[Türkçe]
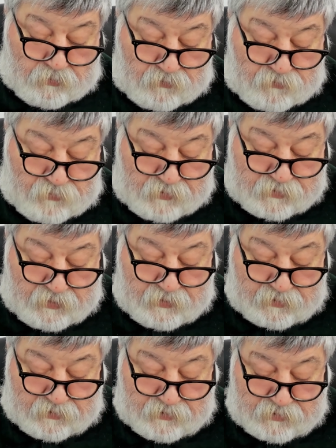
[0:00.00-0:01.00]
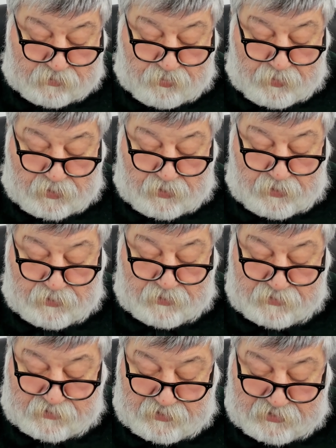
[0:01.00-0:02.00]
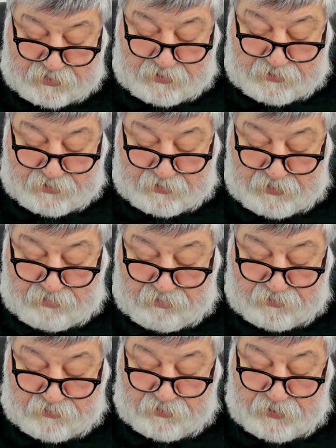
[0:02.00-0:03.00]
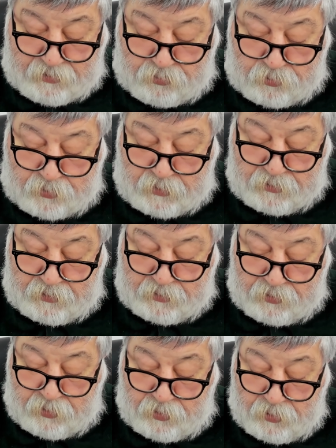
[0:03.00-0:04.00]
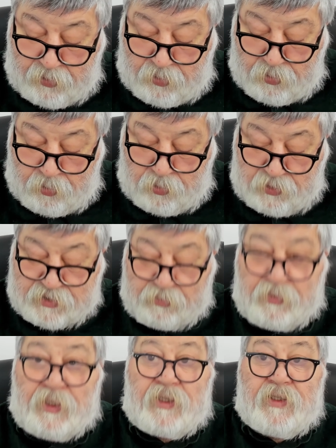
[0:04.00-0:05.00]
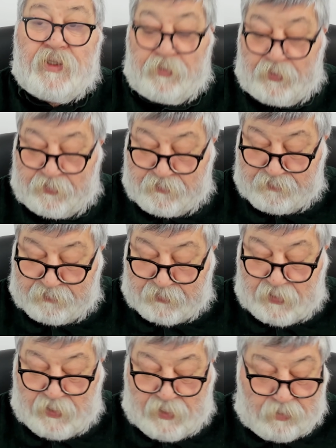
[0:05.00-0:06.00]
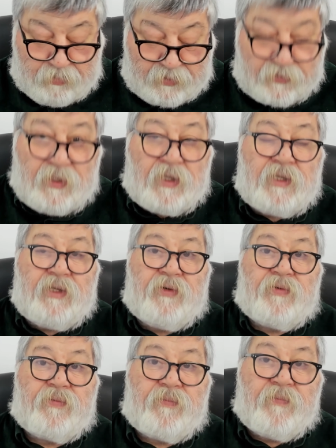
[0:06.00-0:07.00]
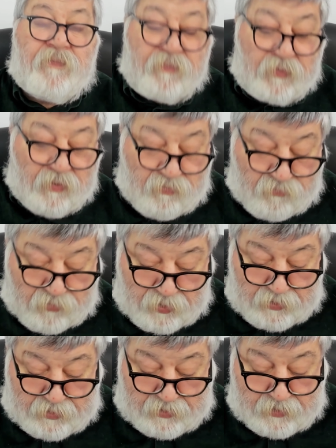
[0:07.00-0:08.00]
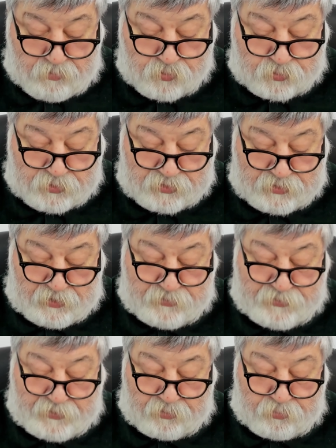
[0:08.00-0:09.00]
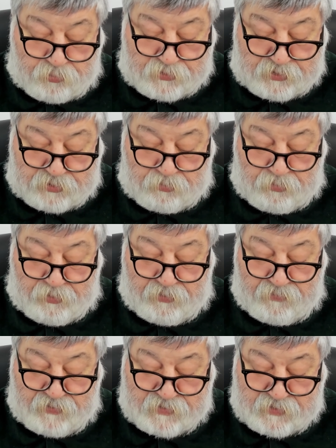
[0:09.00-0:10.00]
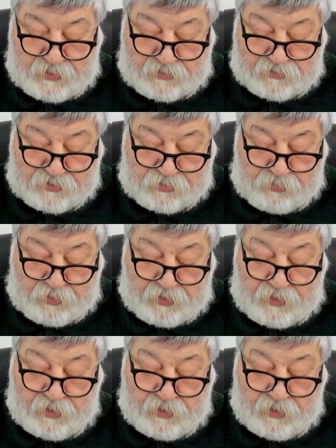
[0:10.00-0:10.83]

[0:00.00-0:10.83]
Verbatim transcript: Vesayet rejimi bakanları seçer de devletin diğer organlarını öylece bırakır mı? Elbette hayır. Vali, müsteşar, rektör seçimleri vesayet rejimine